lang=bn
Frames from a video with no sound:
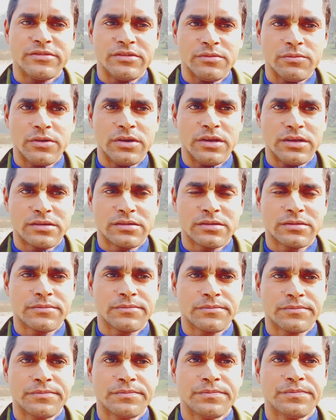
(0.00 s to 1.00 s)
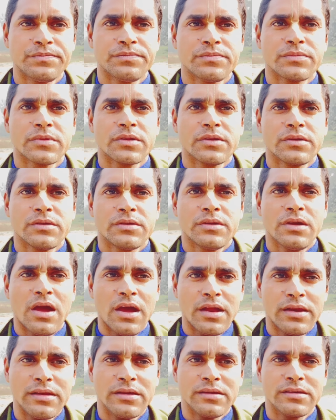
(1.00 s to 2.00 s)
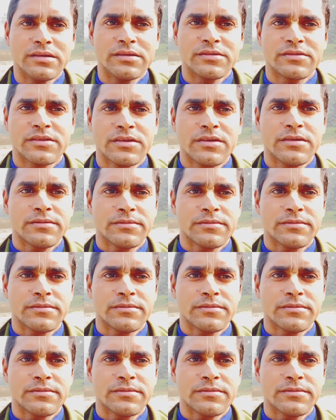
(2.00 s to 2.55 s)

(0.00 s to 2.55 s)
জীবনের হরে কৃষ্ণ